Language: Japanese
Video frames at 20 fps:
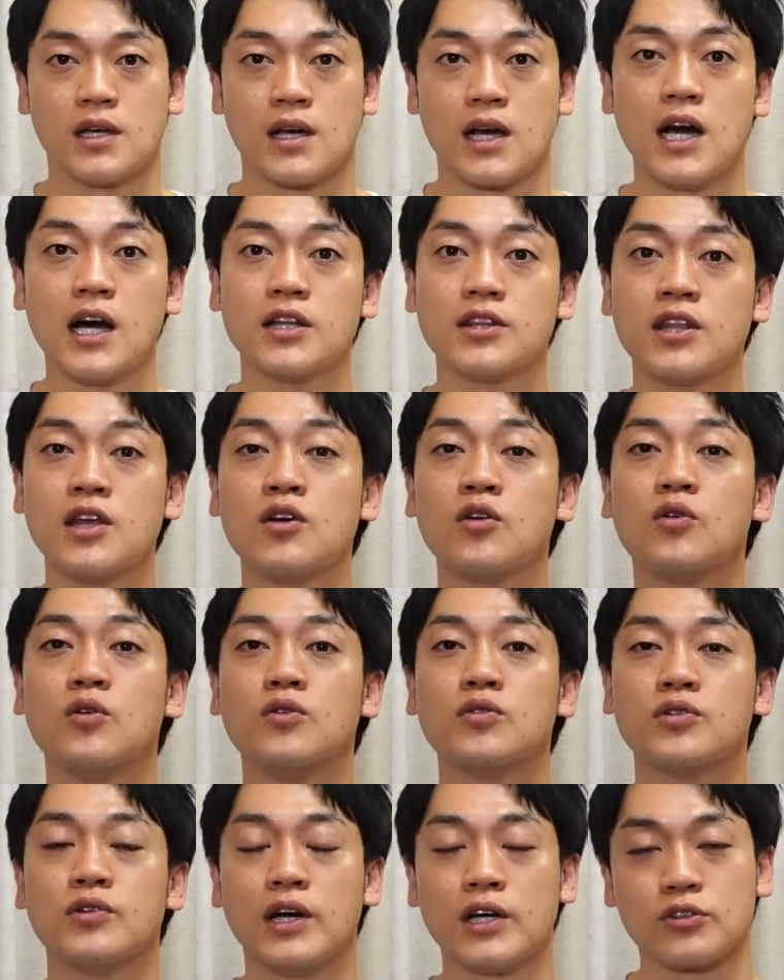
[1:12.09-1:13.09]

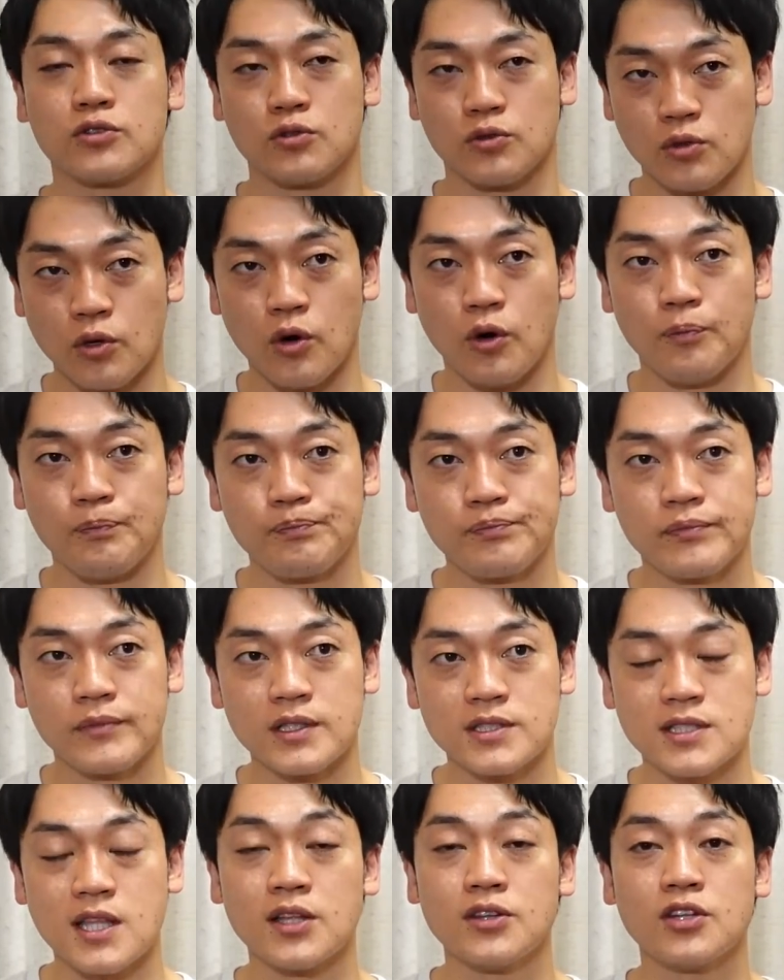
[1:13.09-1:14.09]
カーテンコールの後の
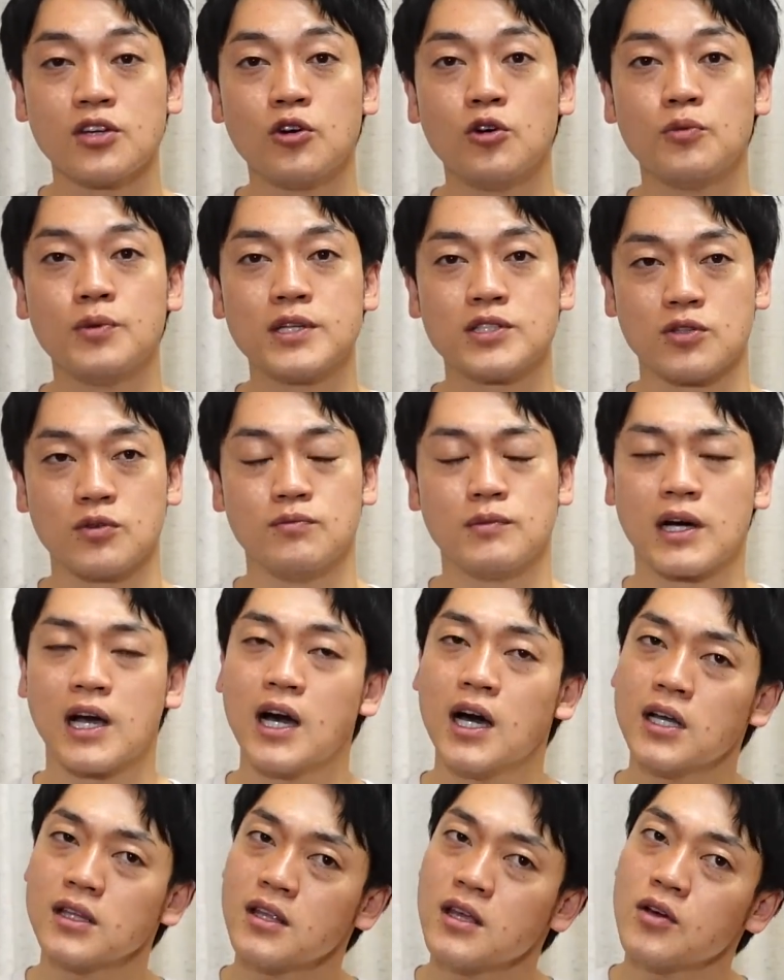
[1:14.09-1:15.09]
スタンディングオベーション、まあ、
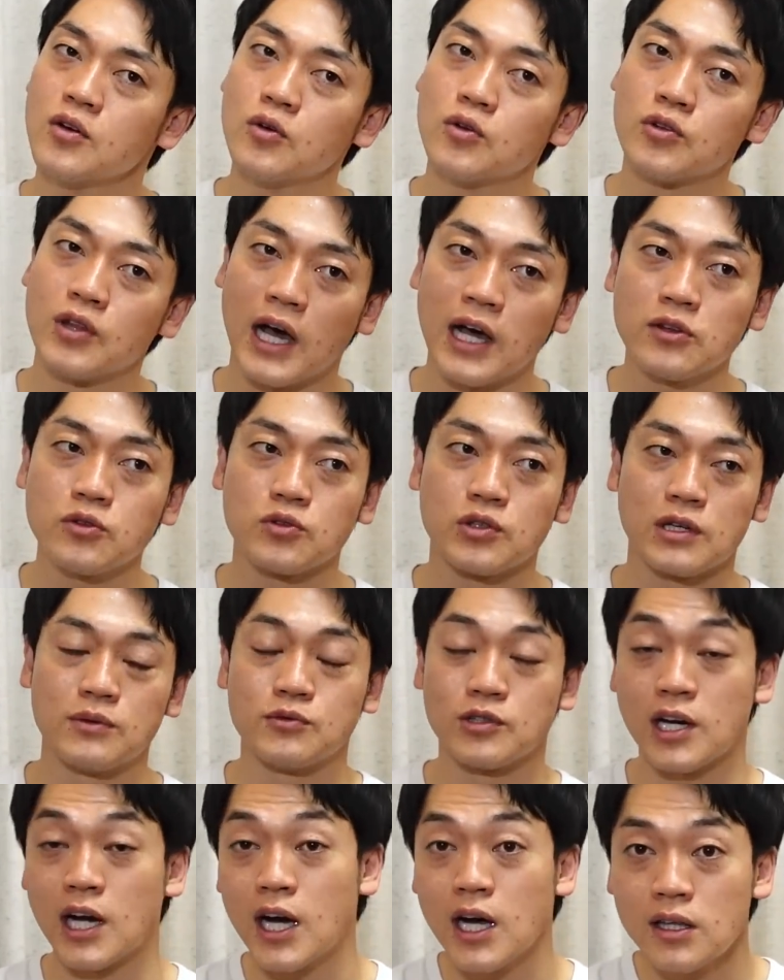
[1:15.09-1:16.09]
カーテンコールの後っていうか
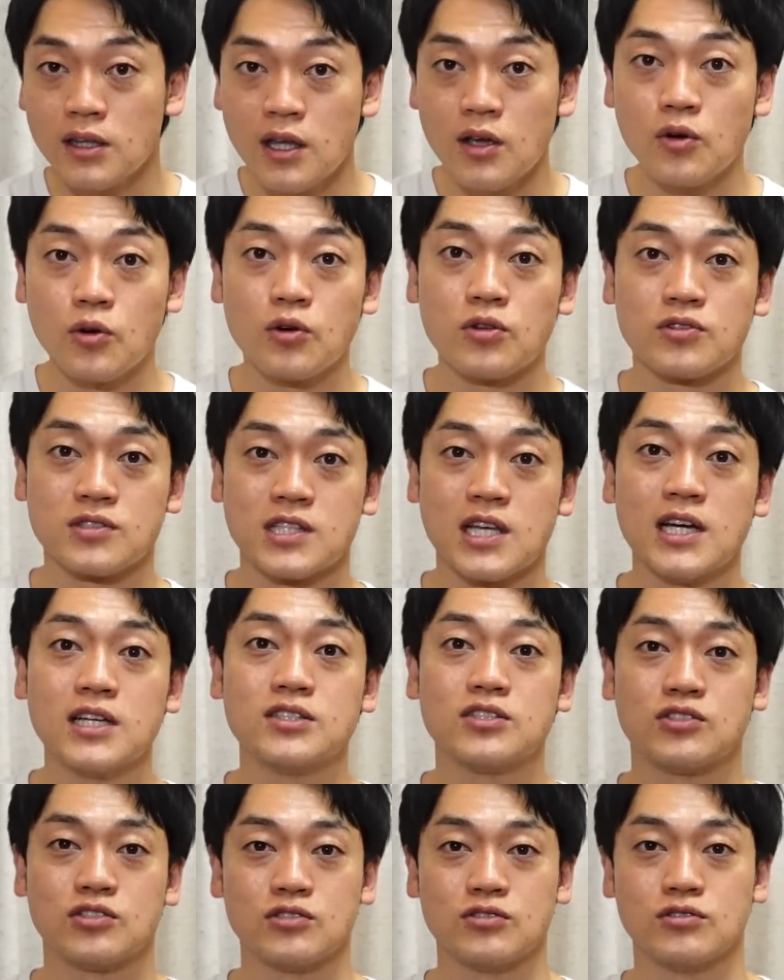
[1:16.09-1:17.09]
もうカーテンコールの
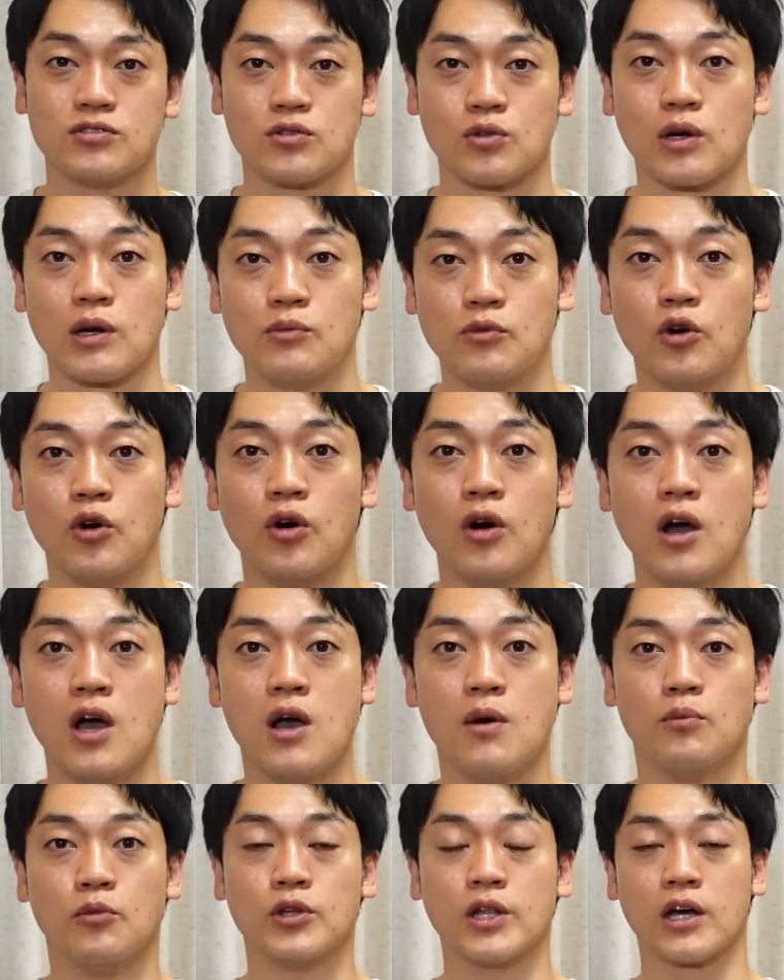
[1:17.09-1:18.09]
最中とかもも
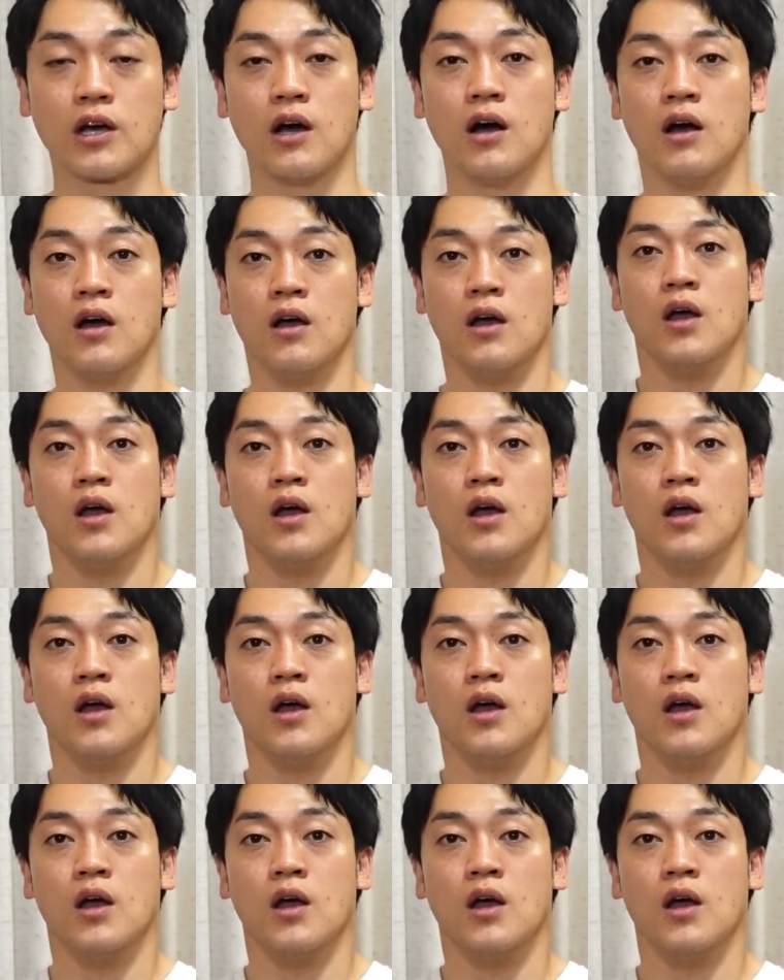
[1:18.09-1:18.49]
うなんか